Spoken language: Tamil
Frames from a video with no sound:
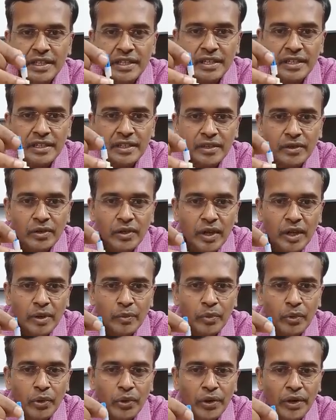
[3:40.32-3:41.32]
இதுக்குள்ளார
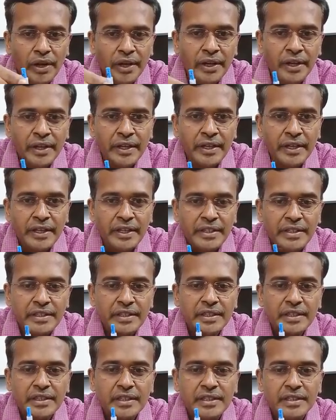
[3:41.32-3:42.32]
போடுறேன் இந்த
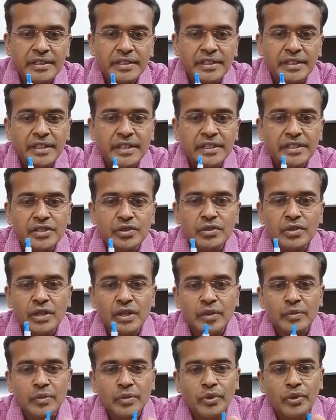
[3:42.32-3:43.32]
சிரிஞ்சுக்குள்ளார
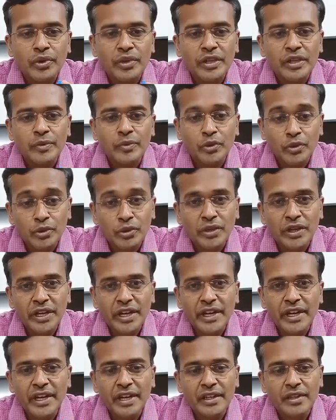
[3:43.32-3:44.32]
போட்டு இது புது
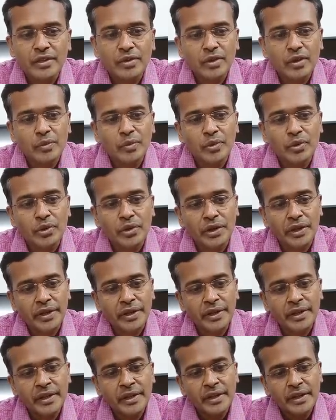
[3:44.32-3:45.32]
நீடில் இதுக்குள்ளே போட்டு
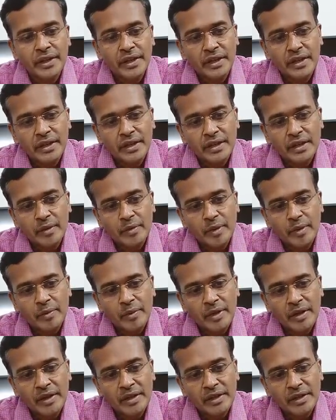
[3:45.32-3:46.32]
அதுக்கப்புறமா
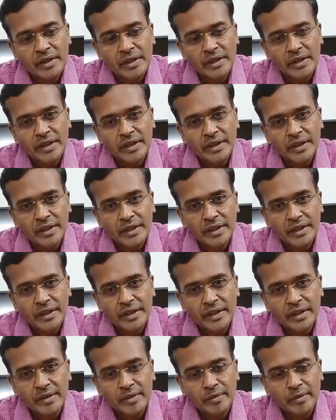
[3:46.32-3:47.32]
இதை
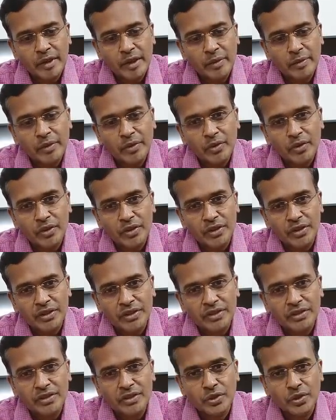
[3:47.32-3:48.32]
மறுபடியும் ஒரு
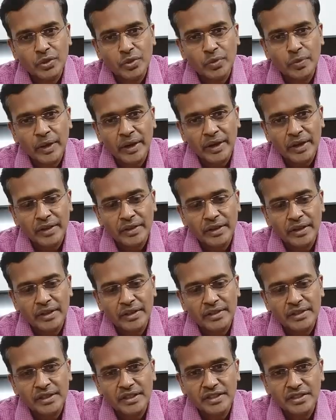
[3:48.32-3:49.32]
ஸ்க்ரூ பண்ணுறது தான்
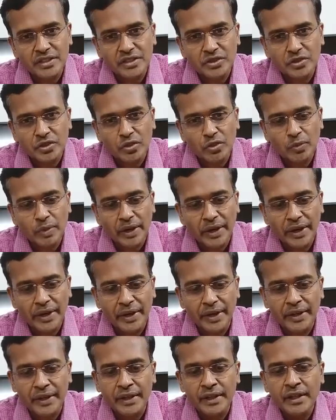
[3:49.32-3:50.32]
ஜஸ்ட்டு ஸ்க்ரூ பண்ணிவிட்டேன்
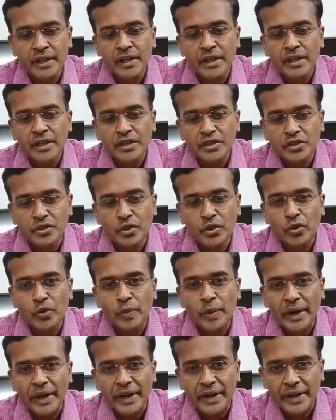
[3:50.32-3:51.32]
ஸ்க்ரூ
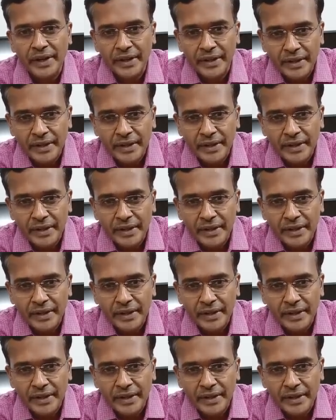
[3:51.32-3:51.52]
பண்ணிவிட்டு